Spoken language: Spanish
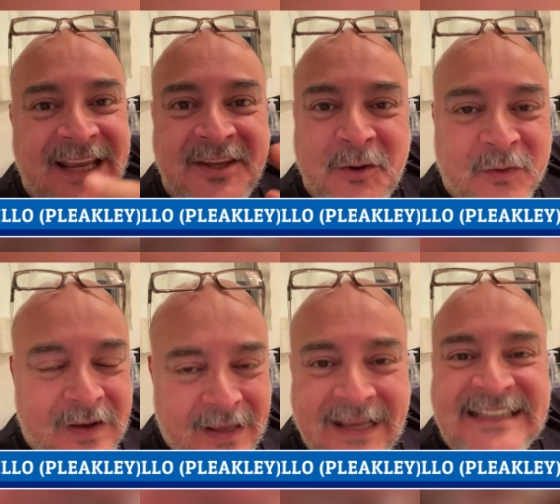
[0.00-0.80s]
y otra.
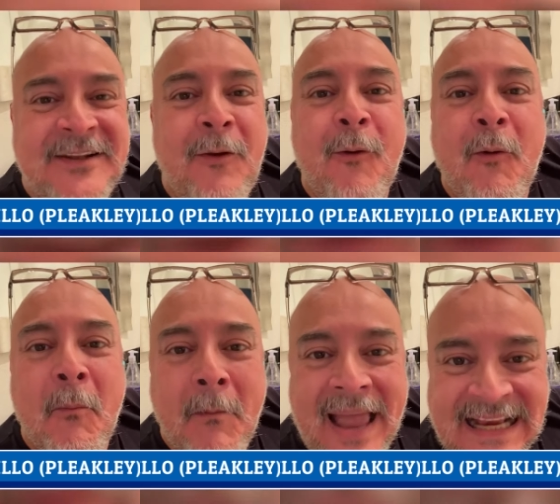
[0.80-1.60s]
Es lo
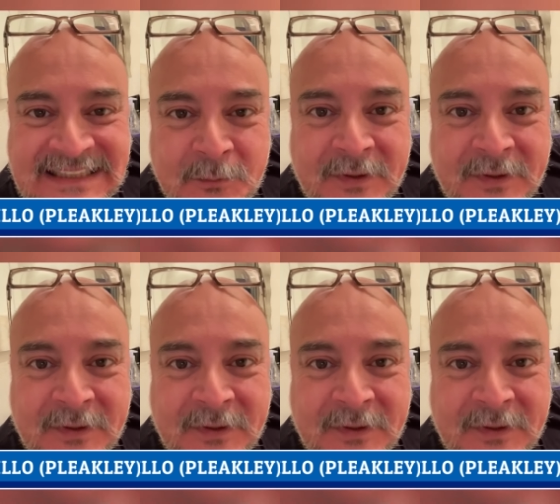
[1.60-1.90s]
máximo el